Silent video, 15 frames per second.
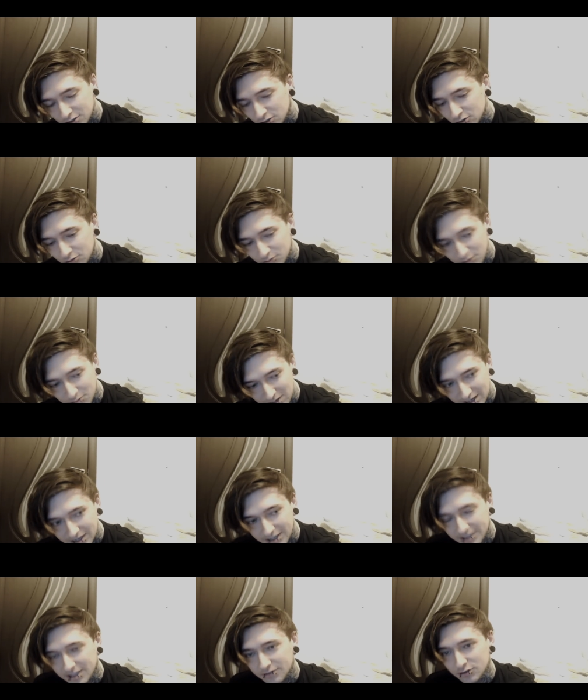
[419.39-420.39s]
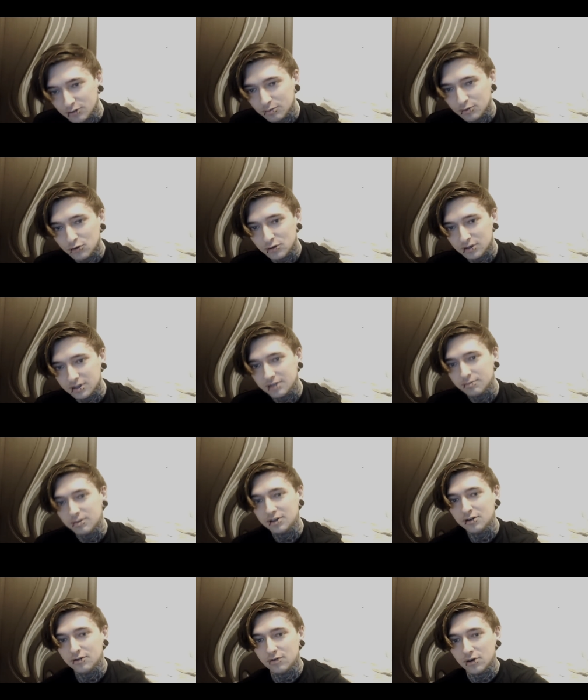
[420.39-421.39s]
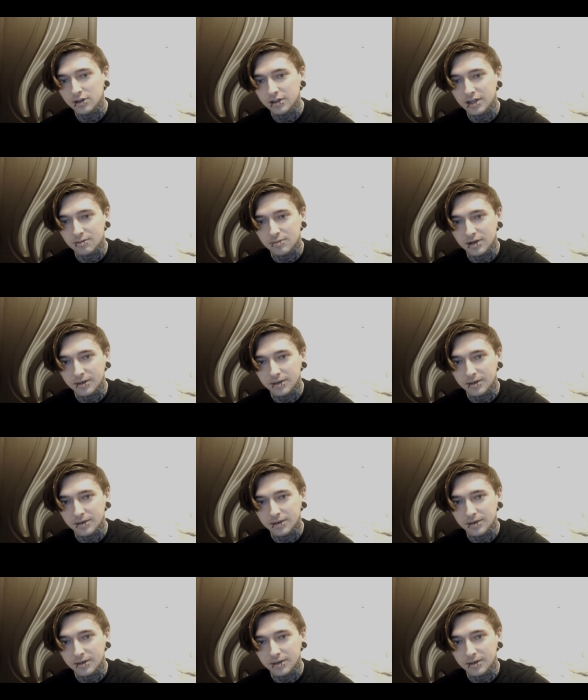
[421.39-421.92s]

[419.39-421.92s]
думаю, блядь, как-то плохо, потом вроде нормально.